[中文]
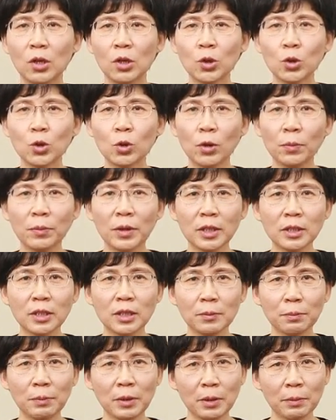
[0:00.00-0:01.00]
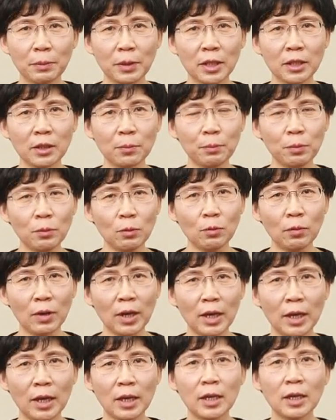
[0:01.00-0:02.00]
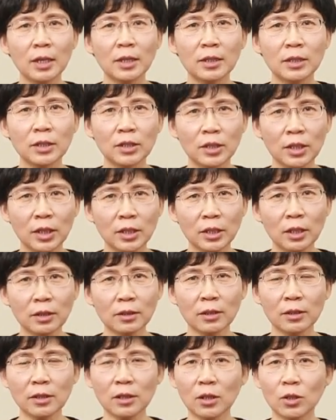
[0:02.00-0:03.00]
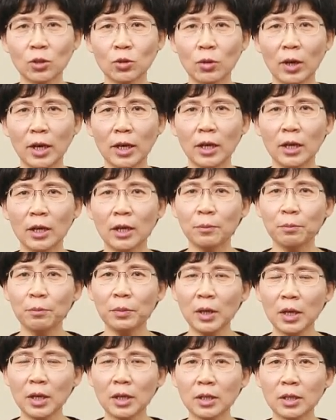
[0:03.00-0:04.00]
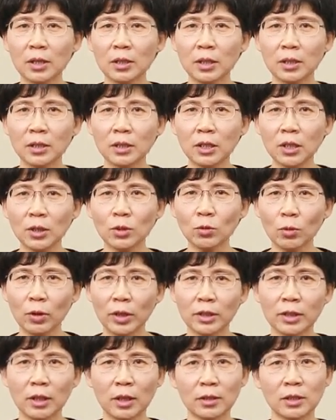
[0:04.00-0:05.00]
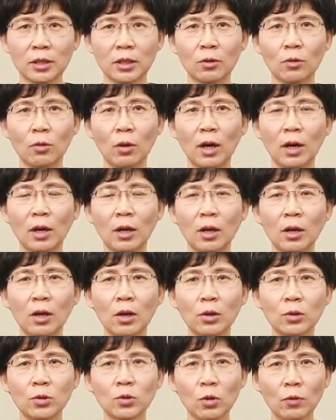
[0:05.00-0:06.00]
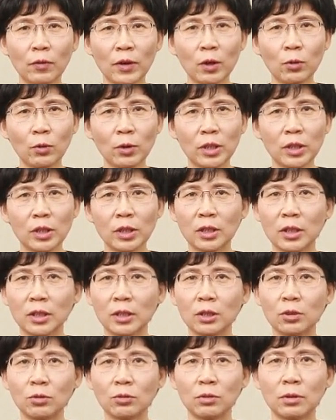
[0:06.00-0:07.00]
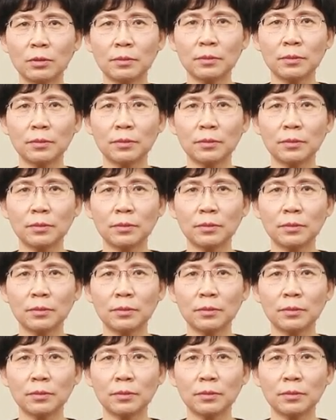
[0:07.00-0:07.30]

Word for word: 说明其病变的部位、邪症的盛衰、病势的进退等情况，作为论治的依据。